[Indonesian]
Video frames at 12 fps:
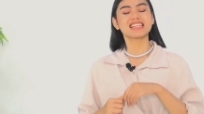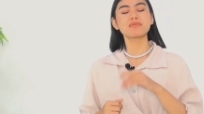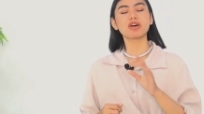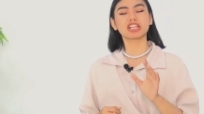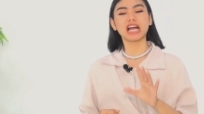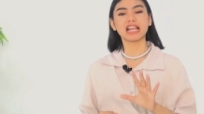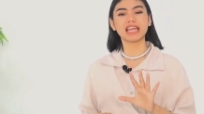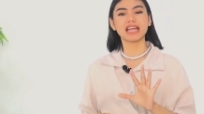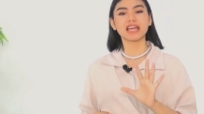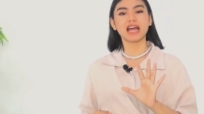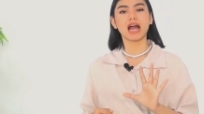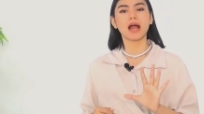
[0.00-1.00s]
jadi buat
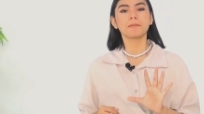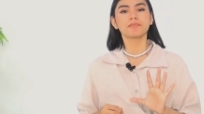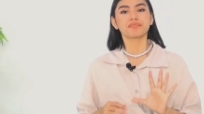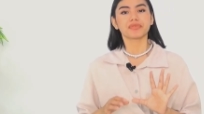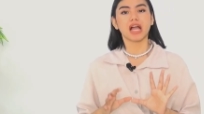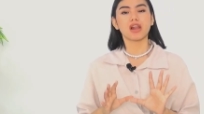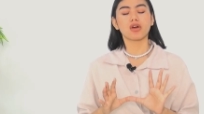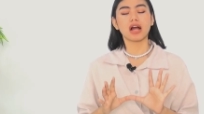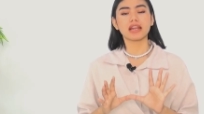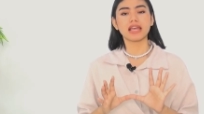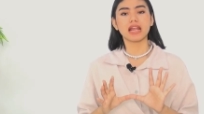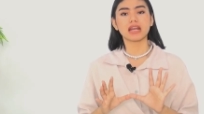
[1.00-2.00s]
kalian yang kalau
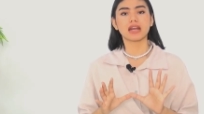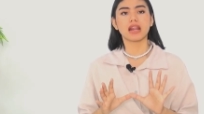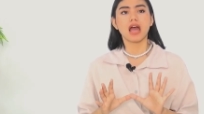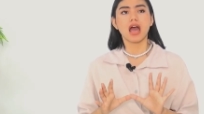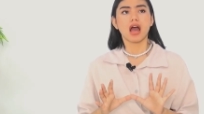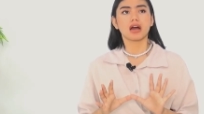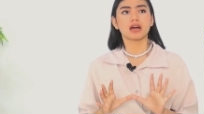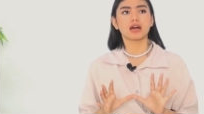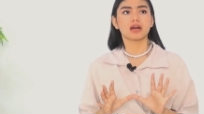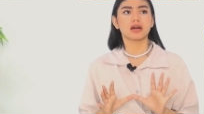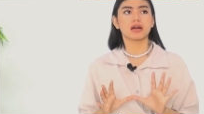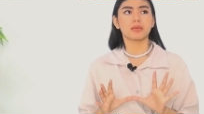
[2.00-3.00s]
kalian
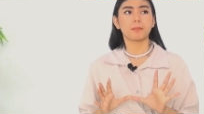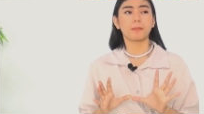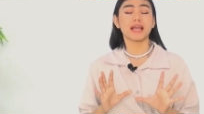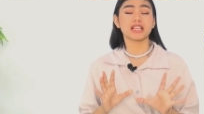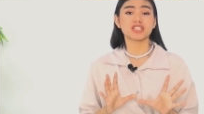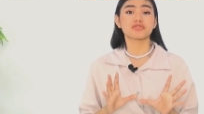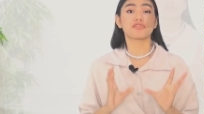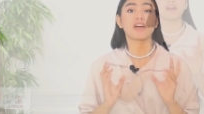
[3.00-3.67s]
uh, match